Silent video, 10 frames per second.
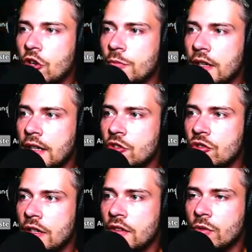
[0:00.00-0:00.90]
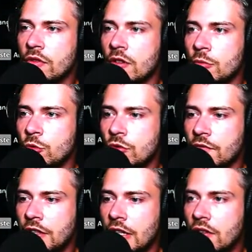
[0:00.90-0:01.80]
wir kommen ja ganz schnell zu unserem Loot
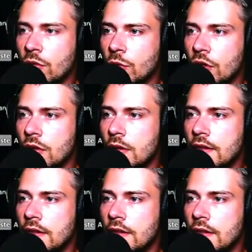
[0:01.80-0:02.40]
und wieder zurück.